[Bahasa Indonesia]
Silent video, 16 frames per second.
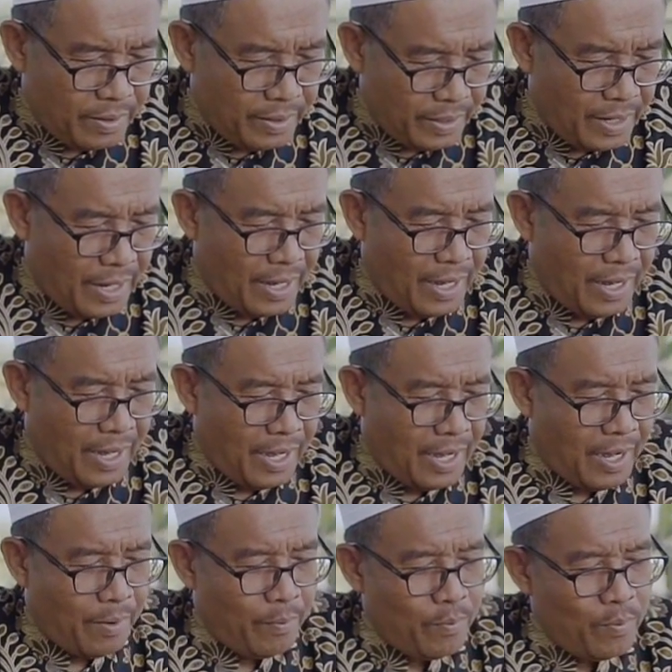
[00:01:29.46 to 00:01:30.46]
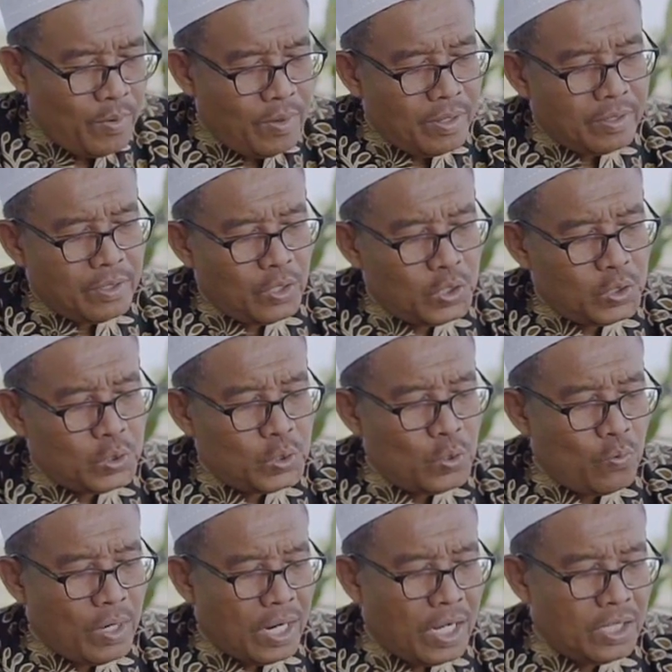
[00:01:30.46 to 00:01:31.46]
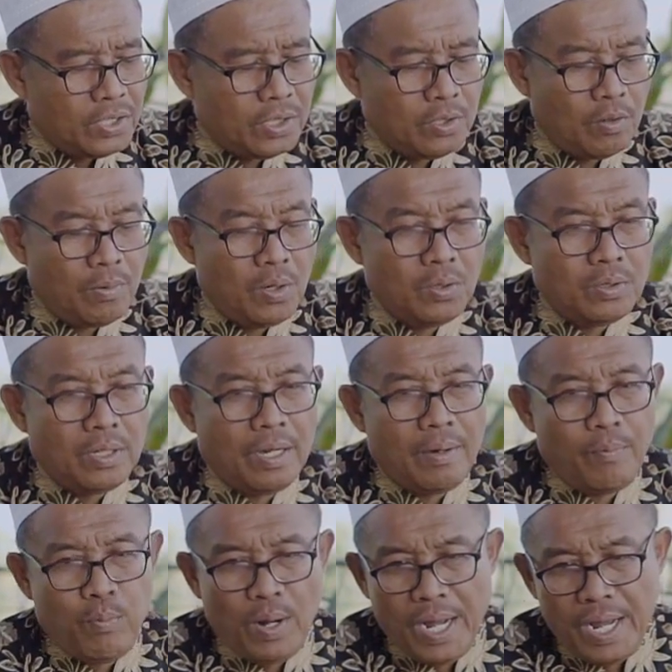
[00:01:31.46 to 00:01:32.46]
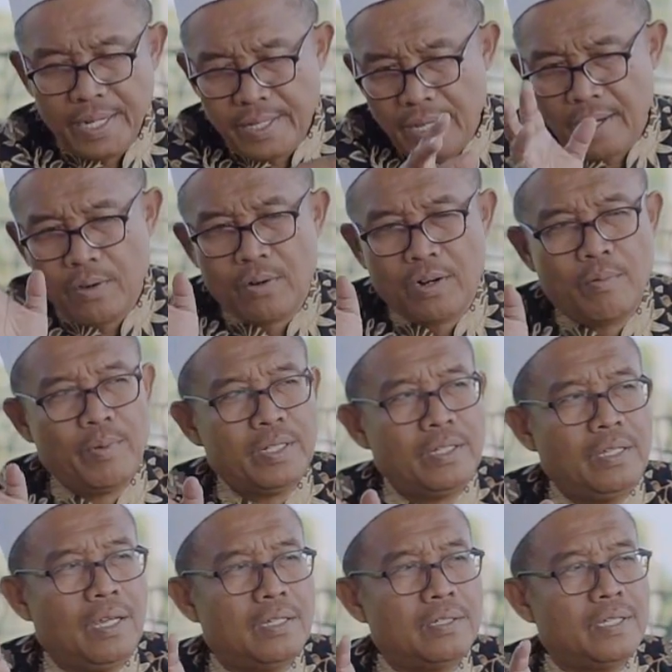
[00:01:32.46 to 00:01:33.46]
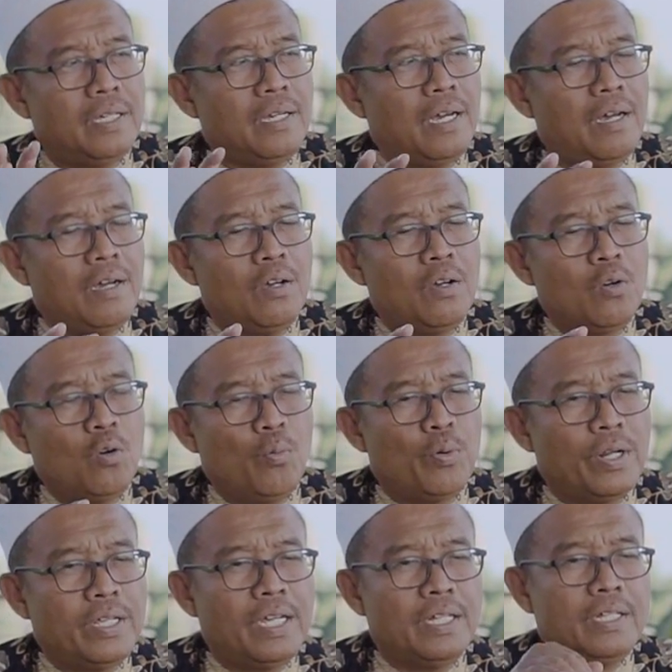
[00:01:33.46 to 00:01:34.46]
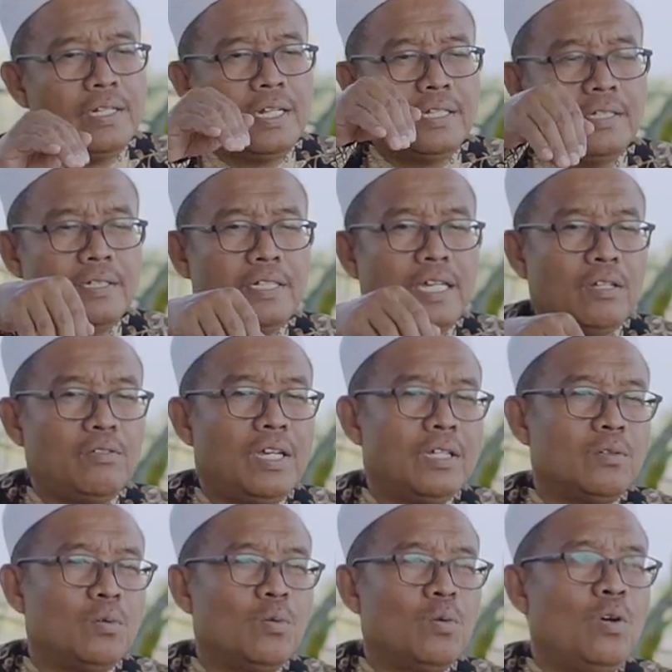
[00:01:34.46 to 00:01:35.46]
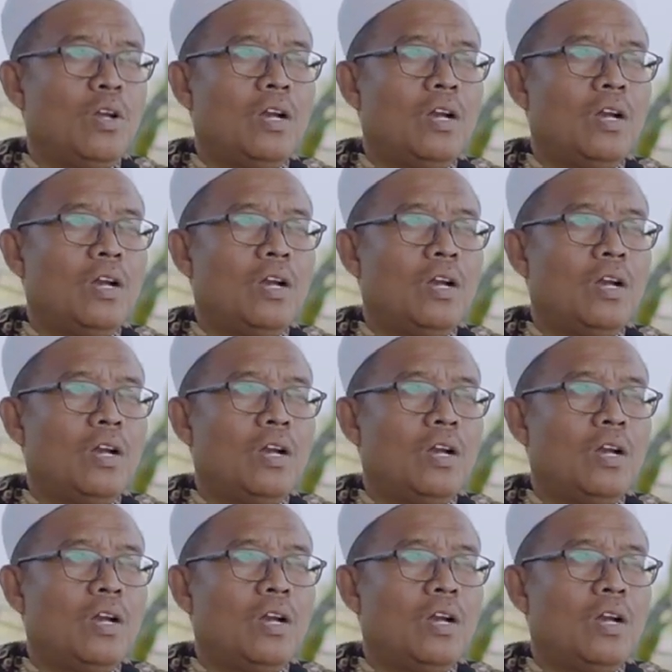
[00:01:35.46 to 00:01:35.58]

ya Terus wakas satu mauta banyak orang matinya sehingga kuburnya tidak satu-satu